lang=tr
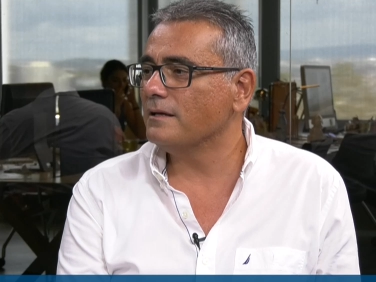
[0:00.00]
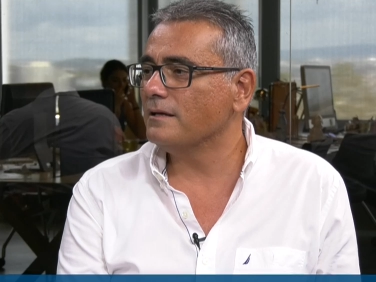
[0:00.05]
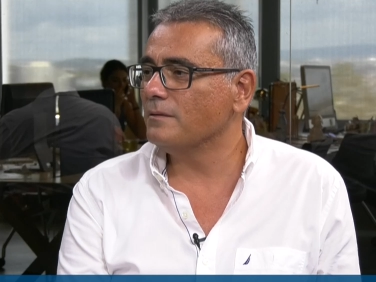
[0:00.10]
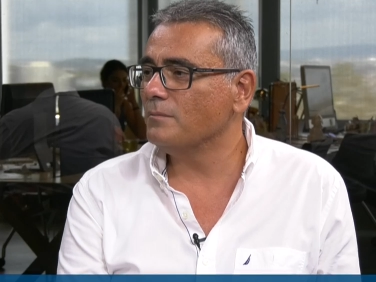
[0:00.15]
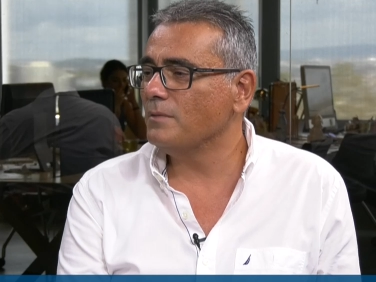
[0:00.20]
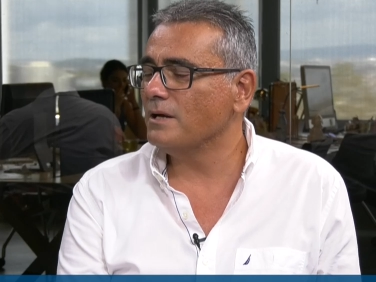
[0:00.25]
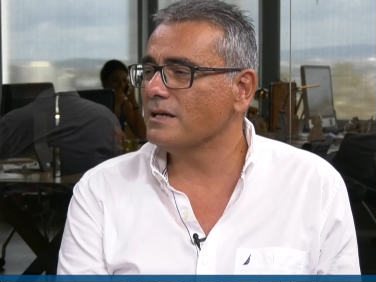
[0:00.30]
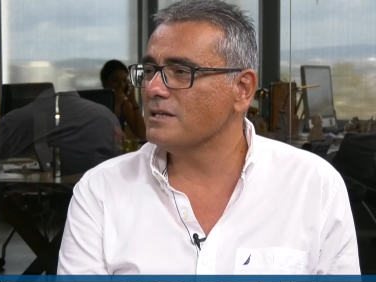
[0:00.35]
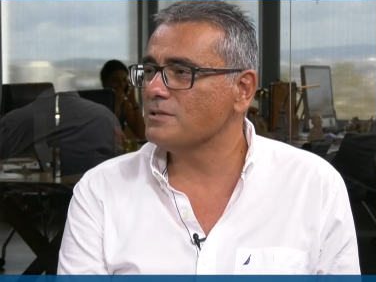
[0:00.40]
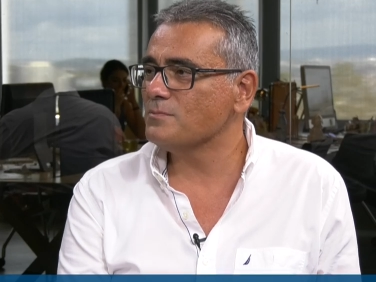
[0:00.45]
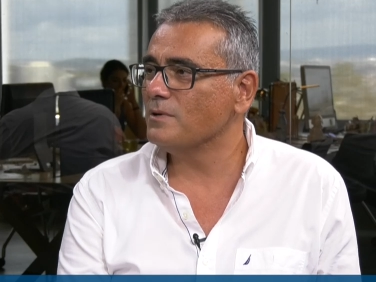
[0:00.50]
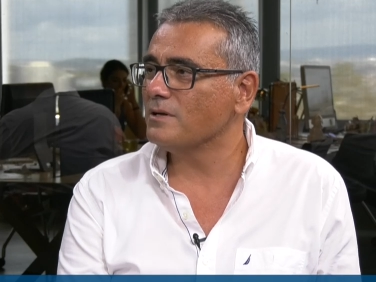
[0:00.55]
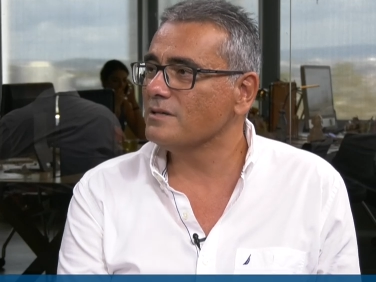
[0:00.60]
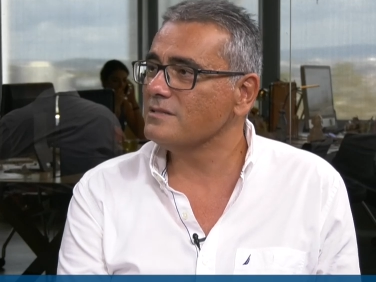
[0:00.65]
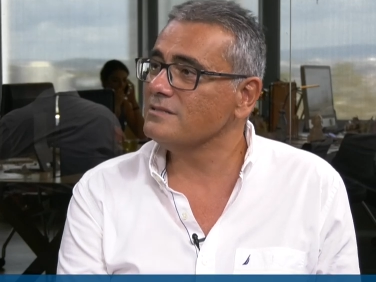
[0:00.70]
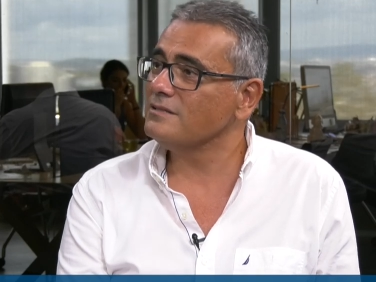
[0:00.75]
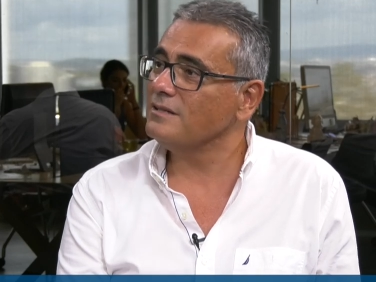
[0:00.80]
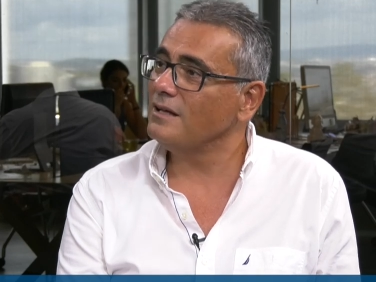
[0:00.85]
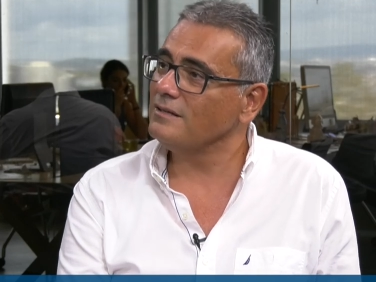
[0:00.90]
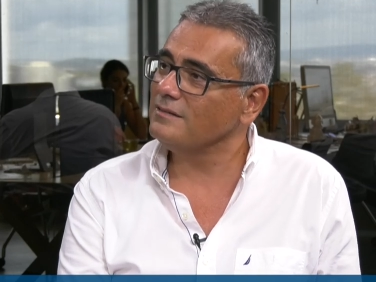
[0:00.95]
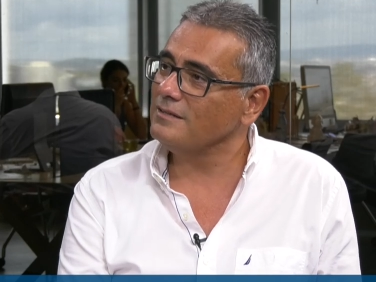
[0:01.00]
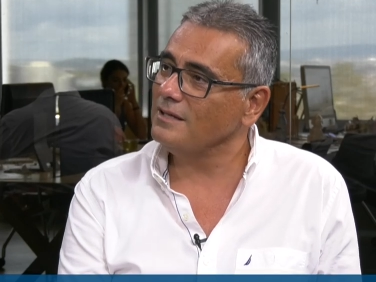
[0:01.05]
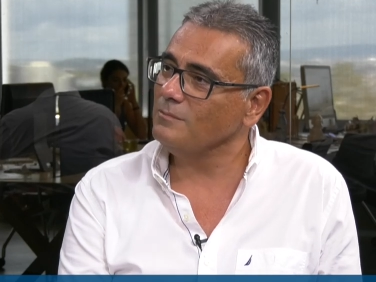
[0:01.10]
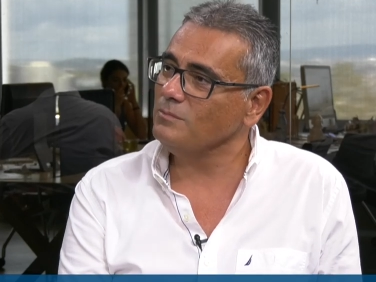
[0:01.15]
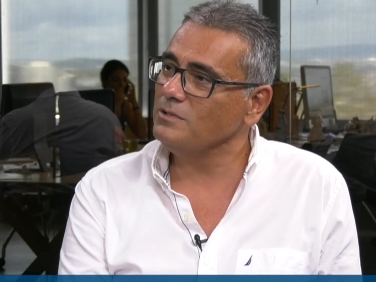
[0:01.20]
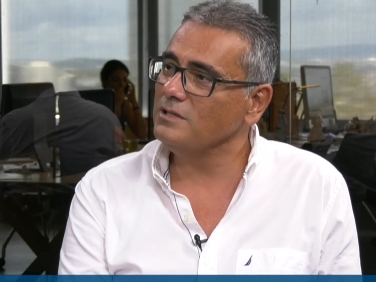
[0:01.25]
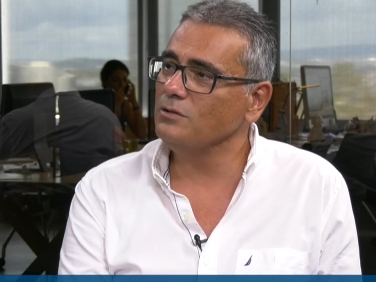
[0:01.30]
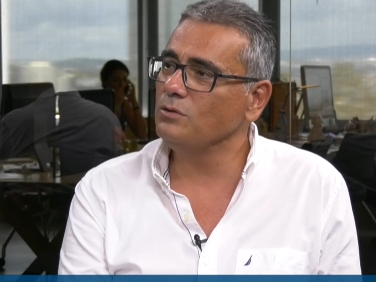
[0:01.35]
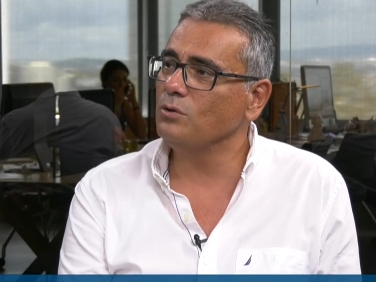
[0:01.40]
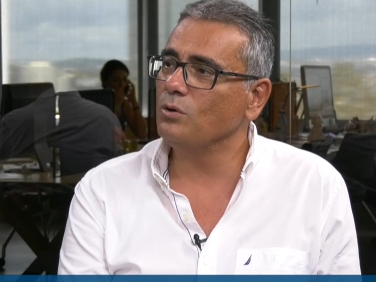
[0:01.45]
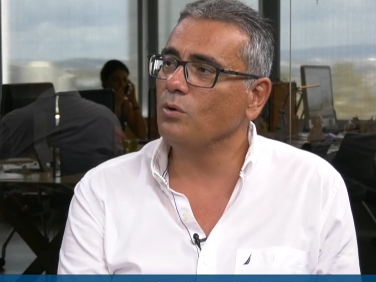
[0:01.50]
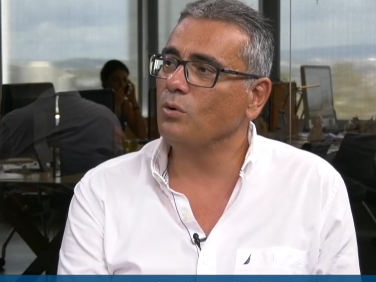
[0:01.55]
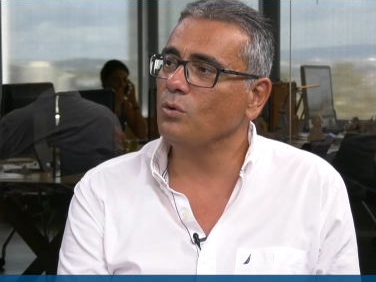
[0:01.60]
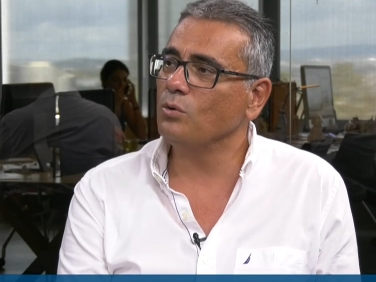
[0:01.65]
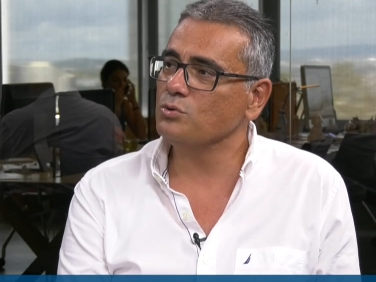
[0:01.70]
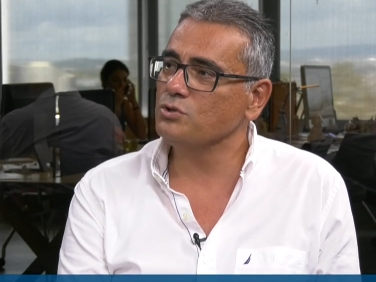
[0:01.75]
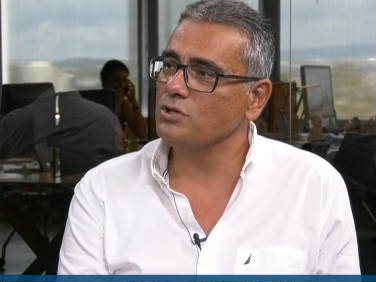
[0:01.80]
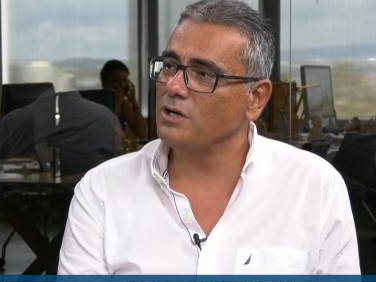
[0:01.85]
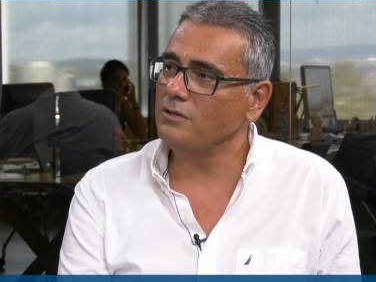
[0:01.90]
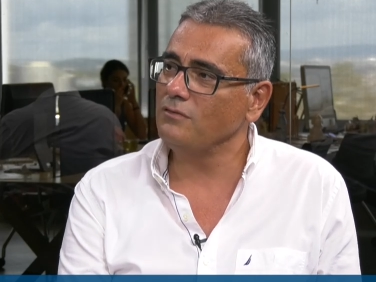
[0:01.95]
Merkez Bankası'nın daha temkinli
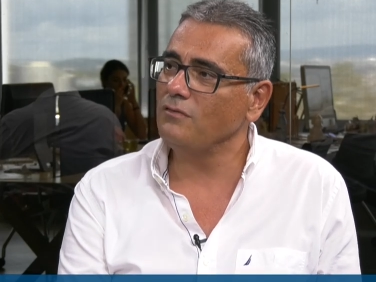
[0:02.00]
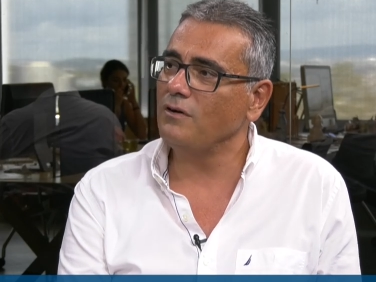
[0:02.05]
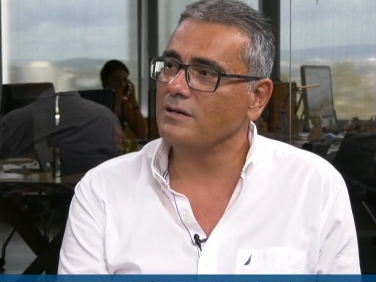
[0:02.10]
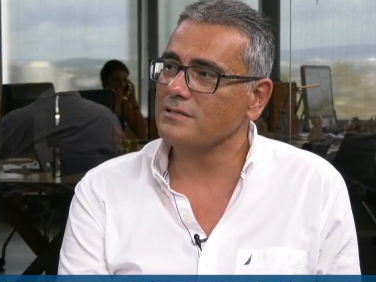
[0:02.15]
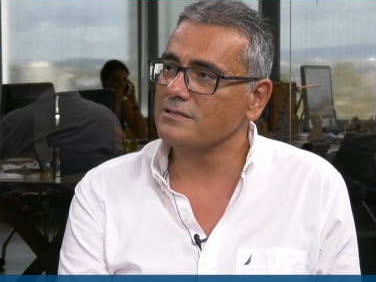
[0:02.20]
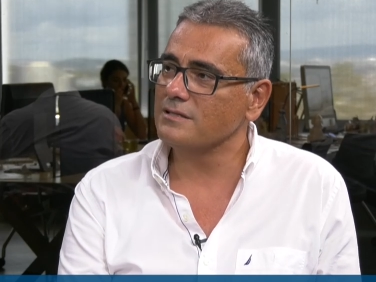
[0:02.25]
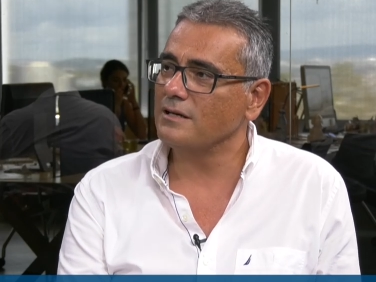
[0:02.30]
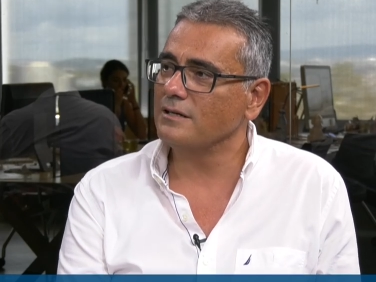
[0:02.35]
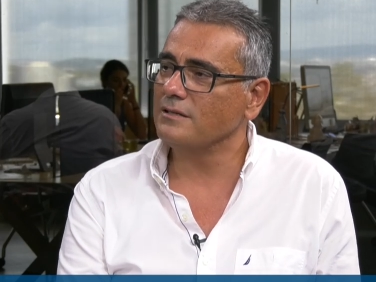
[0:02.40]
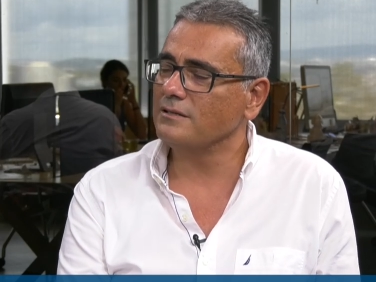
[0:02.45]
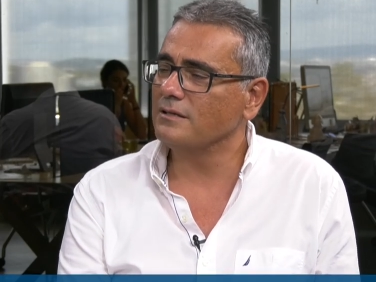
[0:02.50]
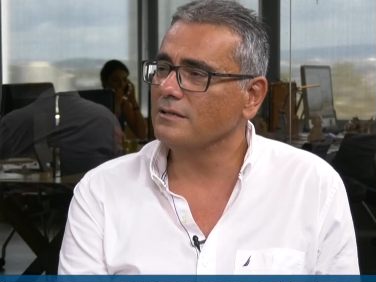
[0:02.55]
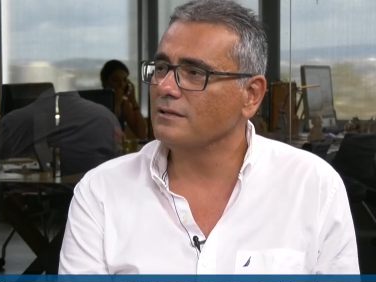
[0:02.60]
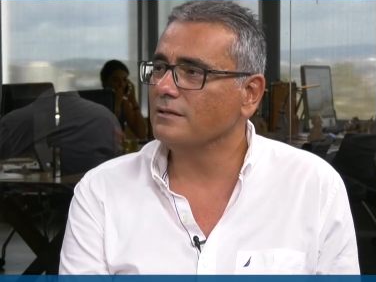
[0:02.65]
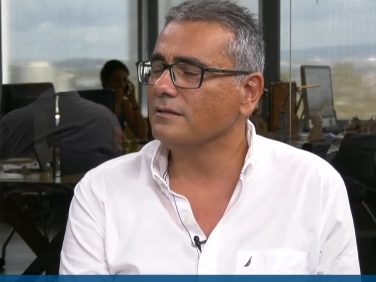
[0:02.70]
olacağını varsaydı.